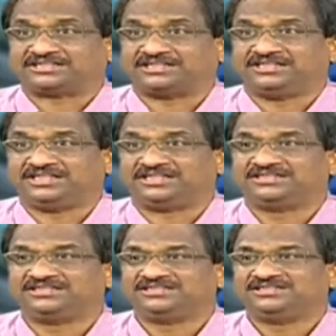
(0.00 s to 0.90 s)
నడిచేది
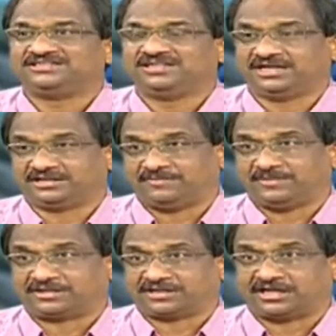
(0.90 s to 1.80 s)
అయితే
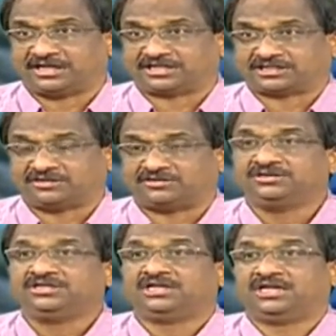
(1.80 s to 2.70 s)
మిగతా రెండు లక్షలు
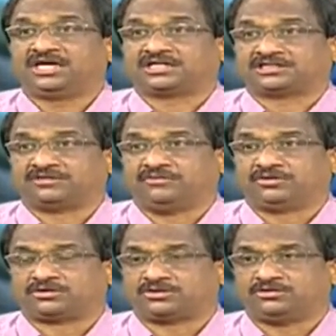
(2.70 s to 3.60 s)
లక్ష
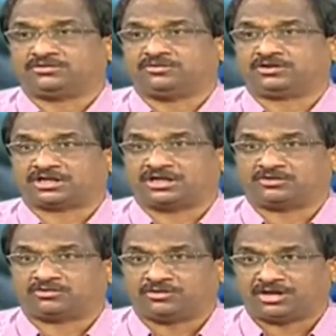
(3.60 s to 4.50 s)
ఓట్లు
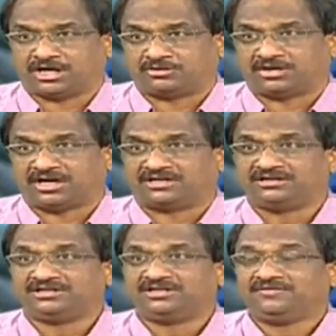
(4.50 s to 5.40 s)
ఓటర్లను కొన్నా కూడా
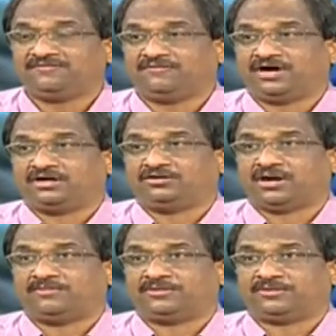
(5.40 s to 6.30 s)
వాళ్ళు
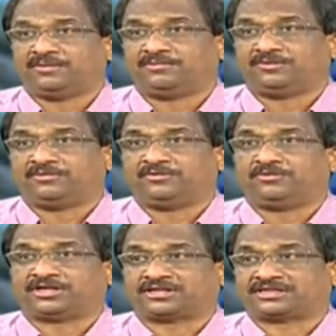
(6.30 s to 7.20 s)
అమ్ముడు అమ్ముడు పోయి
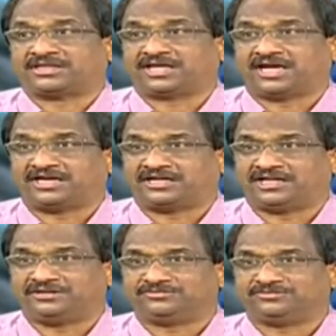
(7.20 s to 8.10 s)
ఓటేస్తారన్న
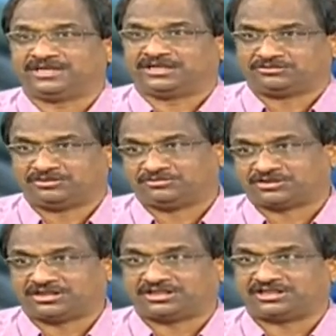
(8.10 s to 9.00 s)
గ్యారంటీ లేదు మళ్ళీ అది కూడా
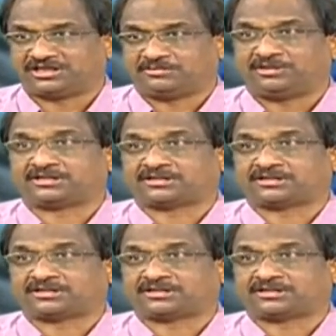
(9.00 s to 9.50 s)
ఉంటుంది రేపు